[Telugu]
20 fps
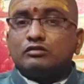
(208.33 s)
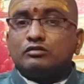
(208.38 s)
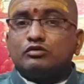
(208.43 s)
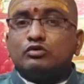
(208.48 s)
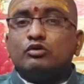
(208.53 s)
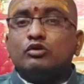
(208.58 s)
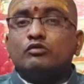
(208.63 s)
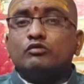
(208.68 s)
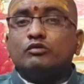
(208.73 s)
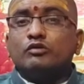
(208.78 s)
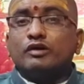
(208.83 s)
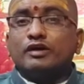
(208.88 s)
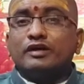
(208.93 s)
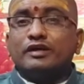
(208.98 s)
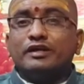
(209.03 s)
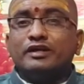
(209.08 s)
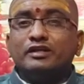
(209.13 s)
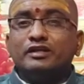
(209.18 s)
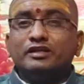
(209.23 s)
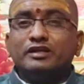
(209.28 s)
దూర్వం
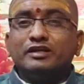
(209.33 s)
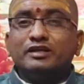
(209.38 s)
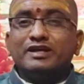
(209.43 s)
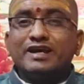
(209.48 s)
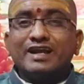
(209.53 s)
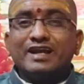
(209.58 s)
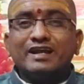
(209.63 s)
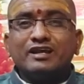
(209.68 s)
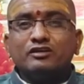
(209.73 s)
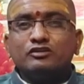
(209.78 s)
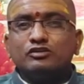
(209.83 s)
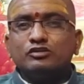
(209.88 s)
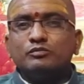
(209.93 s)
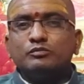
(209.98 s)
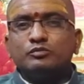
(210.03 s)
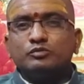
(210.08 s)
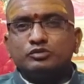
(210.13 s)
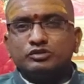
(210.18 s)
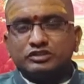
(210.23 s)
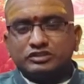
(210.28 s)
అంటే ఏంది గరికతో
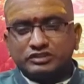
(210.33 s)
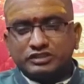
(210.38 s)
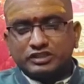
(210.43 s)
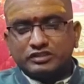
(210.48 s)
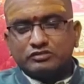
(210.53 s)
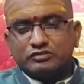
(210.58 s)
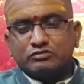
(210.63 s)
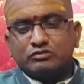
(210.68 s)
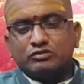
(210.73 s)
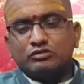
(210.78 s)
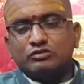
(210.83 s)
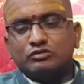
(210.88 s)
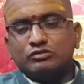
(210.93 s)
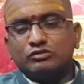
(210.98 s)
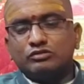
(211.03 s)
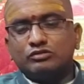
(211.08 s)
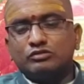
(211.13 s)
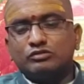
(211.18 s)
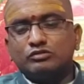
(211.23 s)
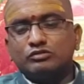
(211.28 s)
పూజ చేయకూడదు
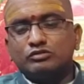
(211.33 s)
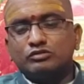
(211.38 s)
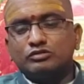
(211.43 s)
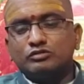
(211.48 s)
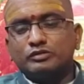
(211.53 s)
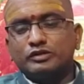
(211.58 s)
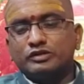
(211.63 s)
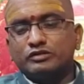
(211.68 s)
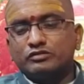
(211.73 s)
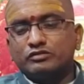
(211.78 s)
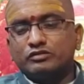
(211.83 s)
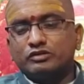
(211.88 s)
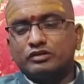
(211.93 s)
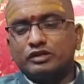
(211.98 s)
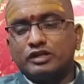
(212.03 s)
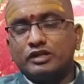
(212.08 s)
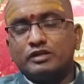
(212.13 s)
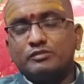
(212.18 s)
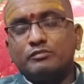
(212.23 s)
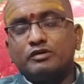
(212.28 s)
గుర్తుపెట్టుకోండి
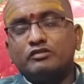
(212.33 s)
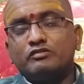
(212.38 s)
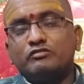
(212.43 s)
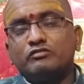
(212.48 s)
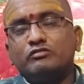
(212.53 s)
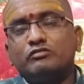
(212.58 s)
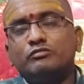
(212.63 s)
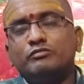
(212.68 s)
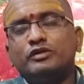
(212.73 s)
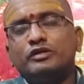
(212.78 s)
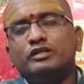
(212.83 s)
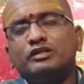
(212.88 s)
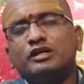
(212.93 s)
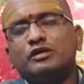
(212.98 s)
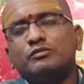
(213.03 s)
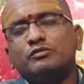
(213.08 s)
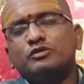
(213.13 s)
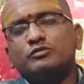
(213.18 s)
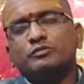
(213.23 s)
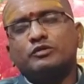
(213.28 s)
అంటే మనము మిగతా
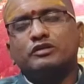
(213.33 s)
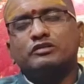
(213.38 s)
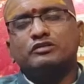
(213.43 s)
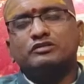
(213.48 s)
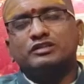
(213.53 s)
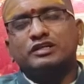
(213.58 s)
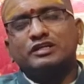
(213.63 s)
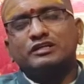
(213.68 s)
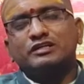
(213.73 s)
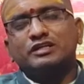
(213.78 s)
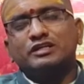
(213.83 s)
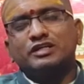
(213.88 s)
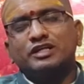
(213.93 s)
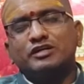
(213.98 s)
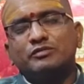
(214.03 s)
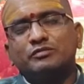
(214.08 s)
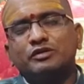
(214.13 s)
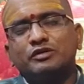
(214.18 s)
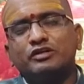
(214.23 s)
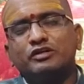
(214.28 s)
పుష్పాలతో చేసిన
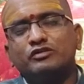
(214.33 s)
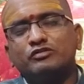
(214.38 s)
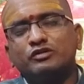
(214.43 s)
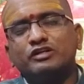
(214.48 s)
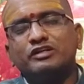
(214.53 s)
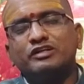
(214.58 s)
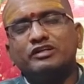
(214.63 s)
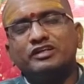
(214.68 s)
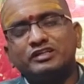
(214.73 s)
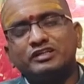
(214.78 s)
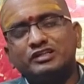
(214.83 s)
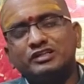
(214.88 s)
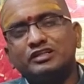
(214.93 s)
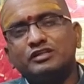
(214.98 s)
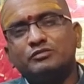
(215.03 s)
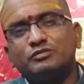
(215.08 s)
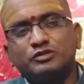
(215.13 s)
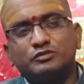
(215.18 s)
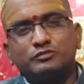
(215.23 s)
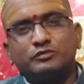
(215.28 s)
చేయకపోయినా ఇటువంటి నిషిద్ధ
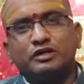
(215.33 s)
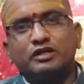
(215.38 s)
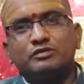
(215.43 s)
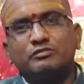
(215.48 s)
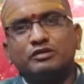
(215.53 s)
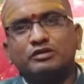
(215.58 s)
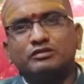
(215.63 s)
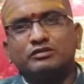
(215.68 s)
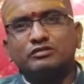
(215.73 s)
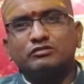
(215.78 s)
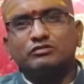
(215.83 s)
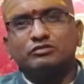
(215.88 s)
పుష్పాలను మాత్రం